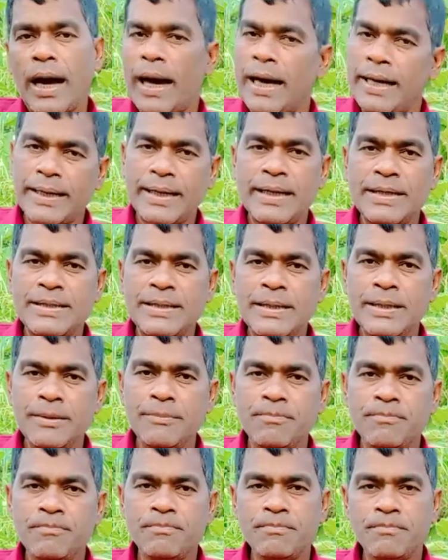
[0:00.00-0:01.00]
আট কেজি
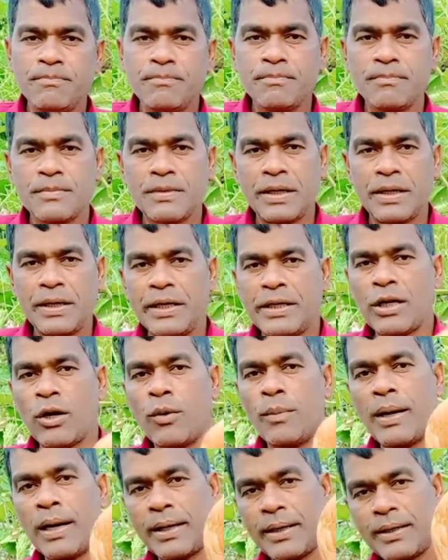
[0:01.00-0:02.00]
এটা
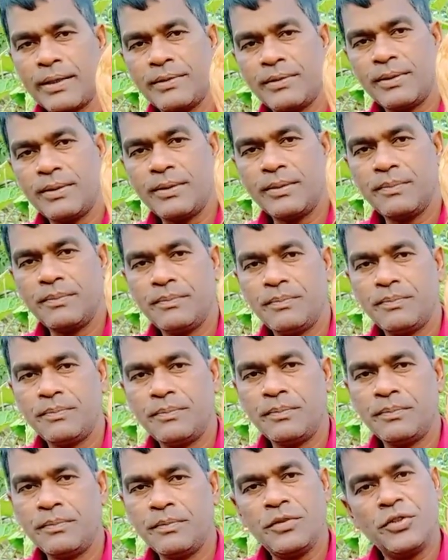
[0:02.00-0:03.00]
হবে আট কেজি
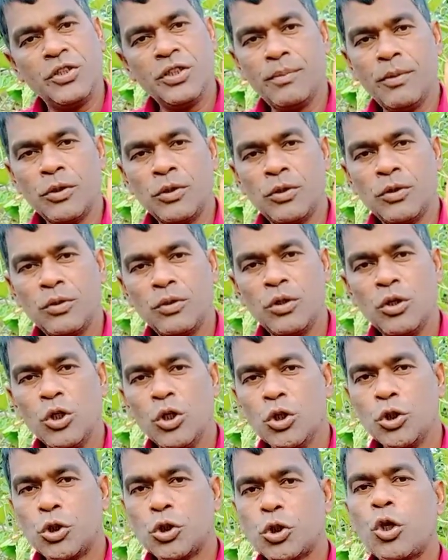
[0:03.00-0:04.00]
জি বন্ধু
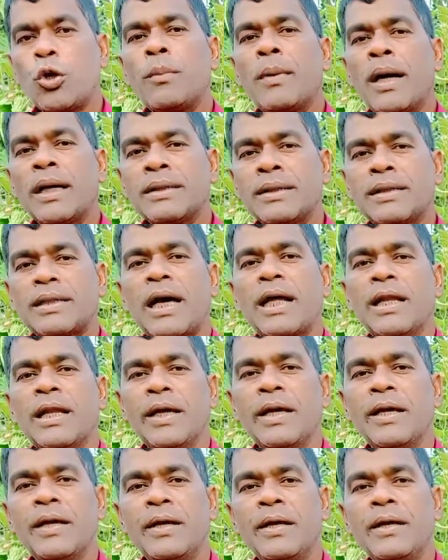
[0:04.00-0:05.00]
সমান তালে
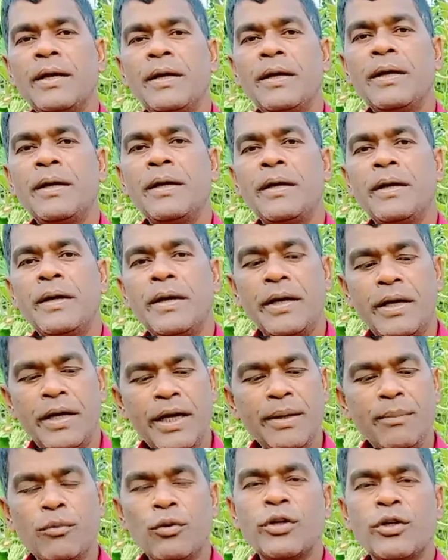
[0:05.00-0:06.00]

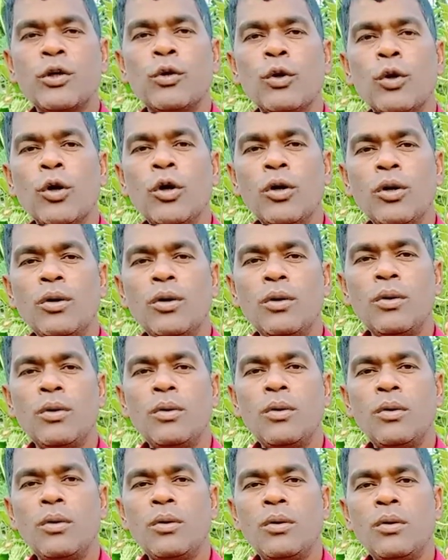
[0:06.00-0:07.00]
এই মুরগিগুলো
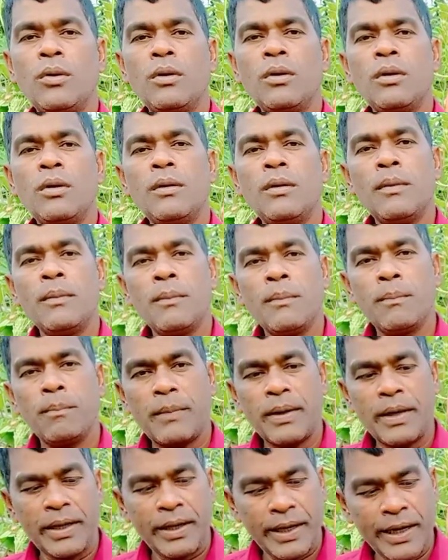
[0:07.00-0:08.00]

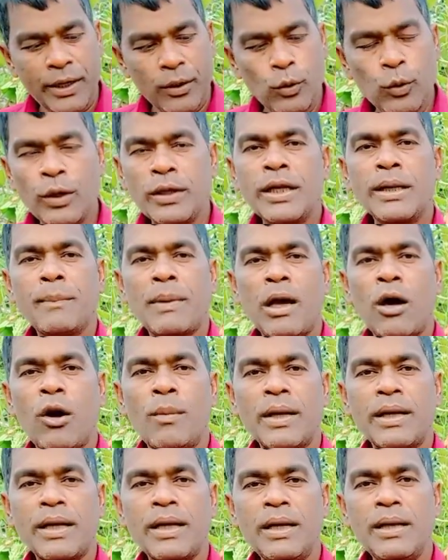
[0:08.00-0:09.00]
মানে এই গোল্ডেন
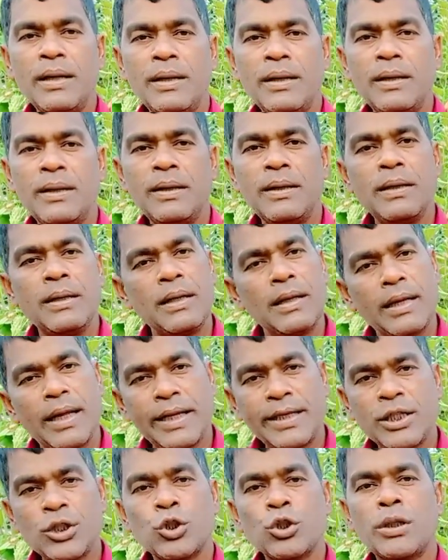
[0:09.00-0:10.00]
ব্রাহমাটা
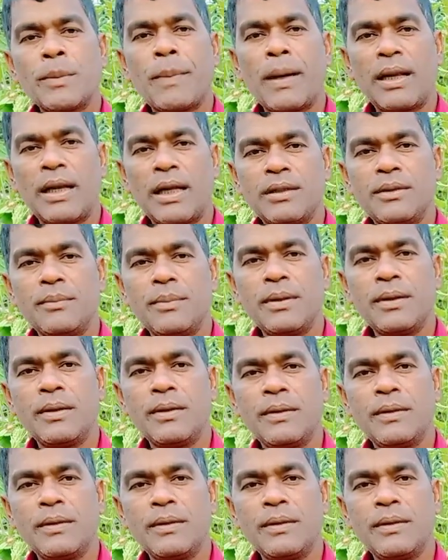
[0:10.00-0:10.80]
লাইটের সাথে পাল্লা দিবে